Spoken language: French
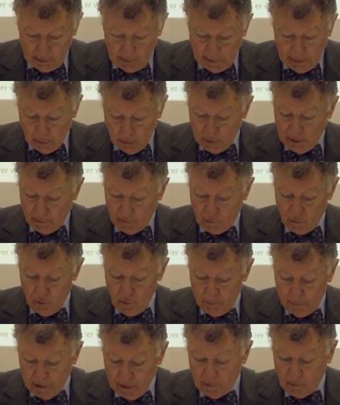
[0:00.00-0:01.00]
des
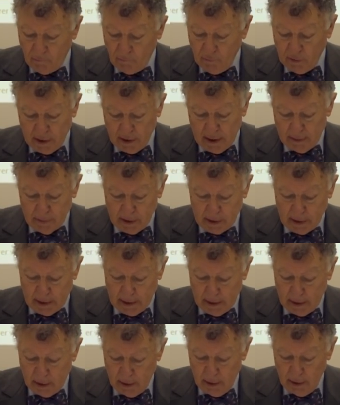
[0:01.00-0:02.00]
relations pacifiques et
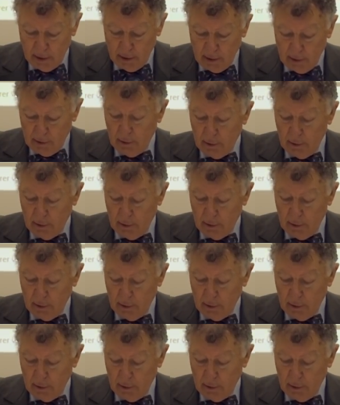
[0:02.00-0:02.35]
amicales